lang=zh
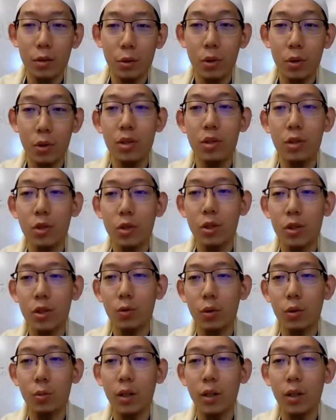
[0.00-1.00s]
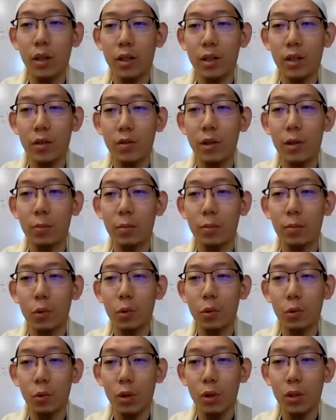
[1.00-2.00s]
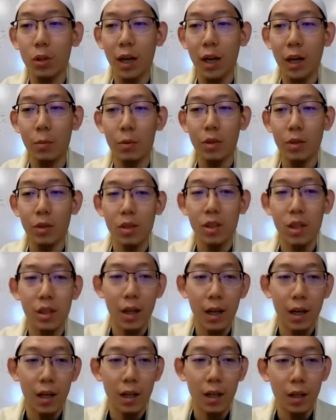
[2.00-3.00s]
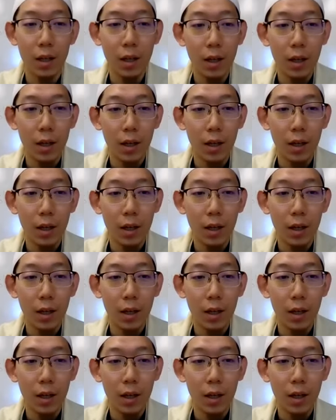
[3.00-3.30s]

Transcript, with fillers: 学习知识，我们也希望通过它，凭借它，